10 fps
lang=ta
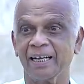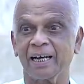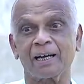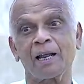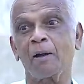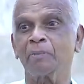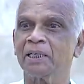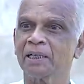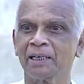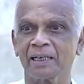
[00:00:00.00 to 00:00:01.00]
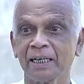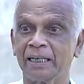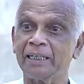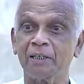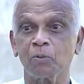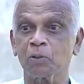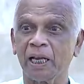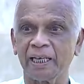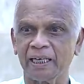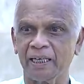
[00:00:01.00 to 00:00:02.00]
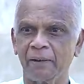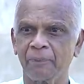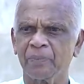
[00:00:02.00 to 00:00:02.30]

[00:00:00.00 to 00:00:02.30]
கராம் என்கின்ற நீர் முதலைகள்